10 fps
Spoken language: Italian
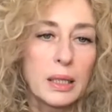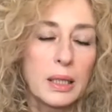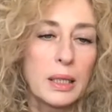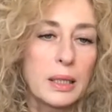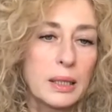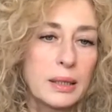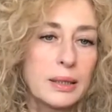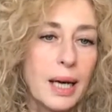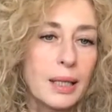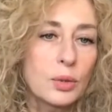il, il
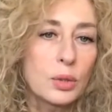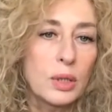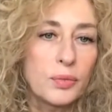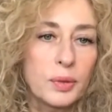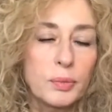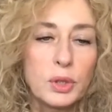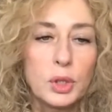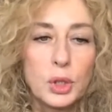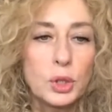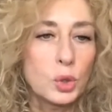dato del
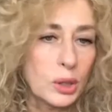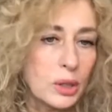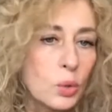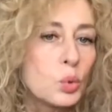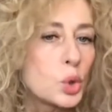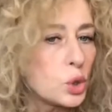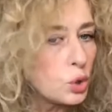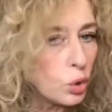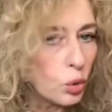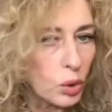femminicidio, cioè
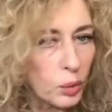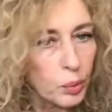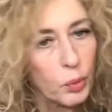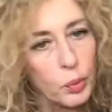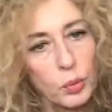dell'uccisione proprio,